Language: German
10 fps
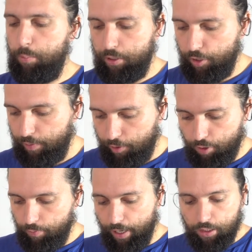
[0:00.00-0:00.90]
aber das war
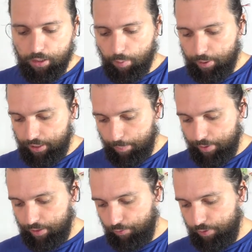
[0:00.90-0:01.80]
zu erwarten, damit kann
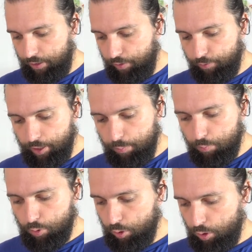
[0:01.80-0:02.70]
man definitiv
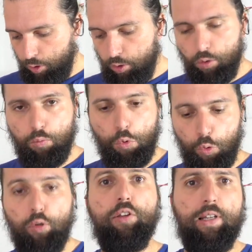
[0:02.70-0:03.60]
leben. Ein
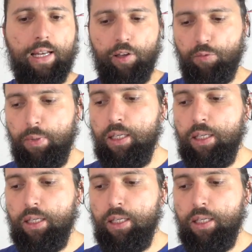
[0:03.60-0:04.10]
schönes kleines